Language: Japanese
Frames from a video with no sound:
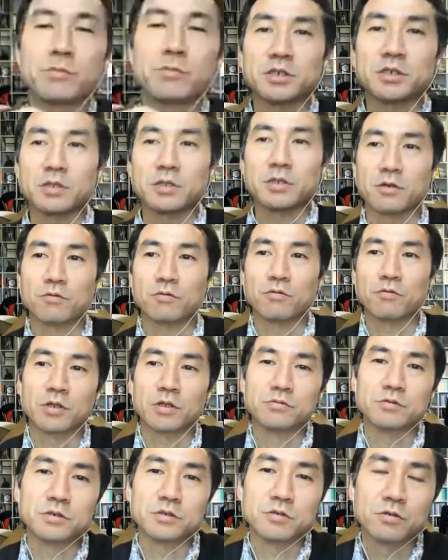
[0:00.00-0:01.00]
た。コロナ
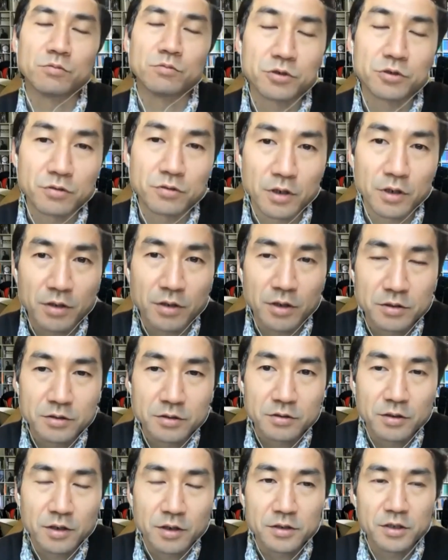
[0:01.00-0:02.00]
の時期面白がる建
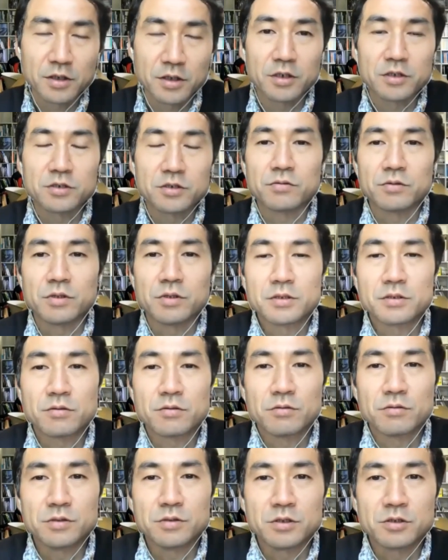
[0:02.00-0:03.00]
築学生ラジオです。
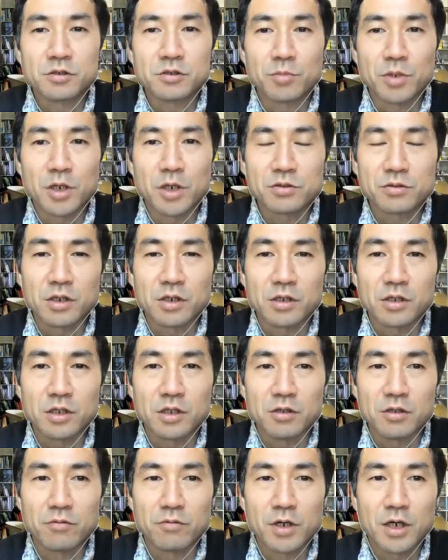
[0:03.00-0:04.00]
本日の
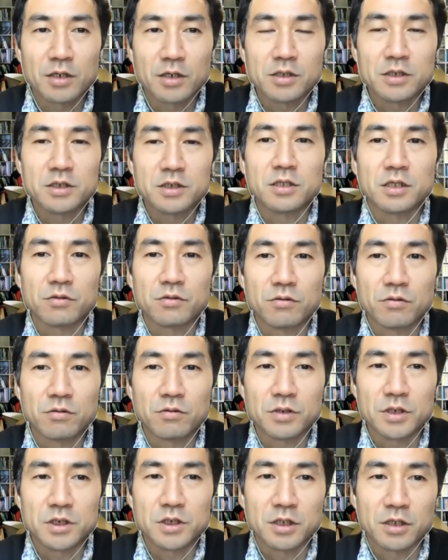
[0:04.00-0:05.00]
パーソナリティは西田
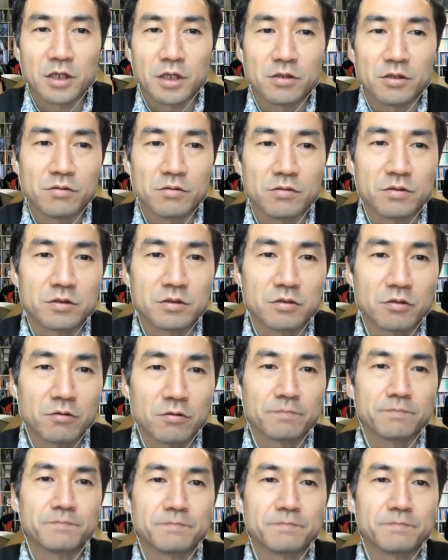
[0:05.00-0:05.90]
と西田研究室の